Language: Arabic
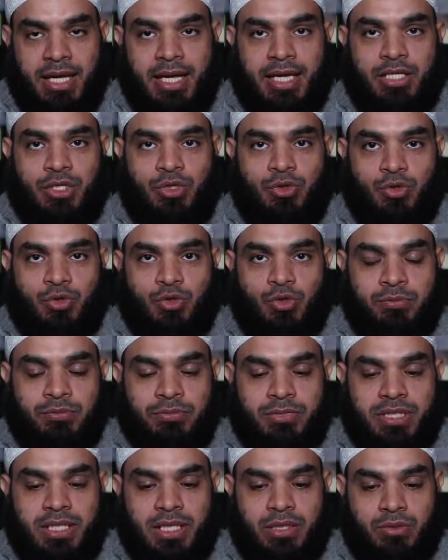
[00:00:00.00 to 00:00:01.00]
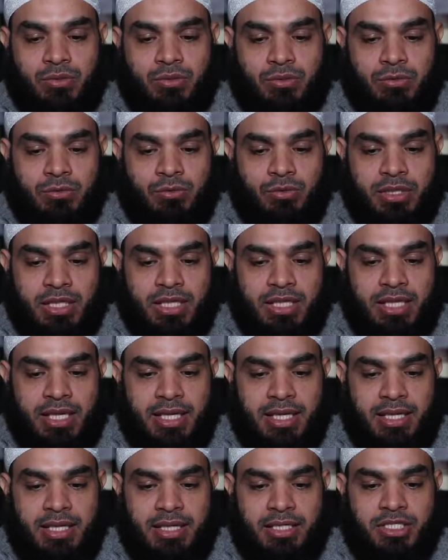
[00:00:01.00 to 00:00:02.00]
أيكم يقوم
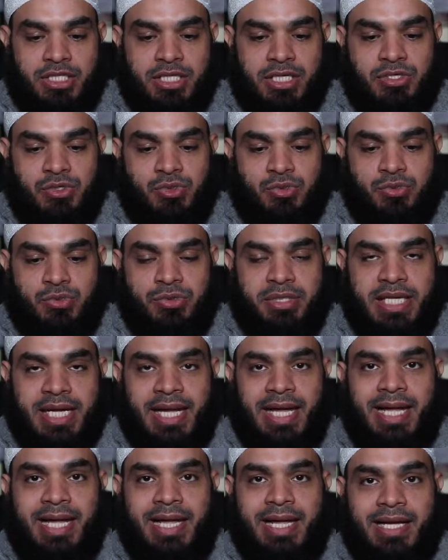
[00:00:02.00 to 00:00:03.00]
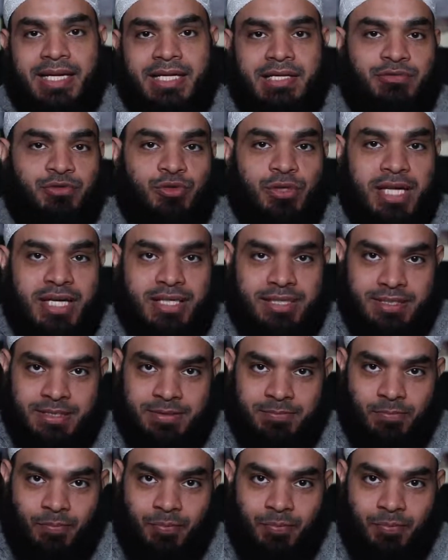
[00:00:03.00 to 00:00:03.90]
إلى جزور آل فلان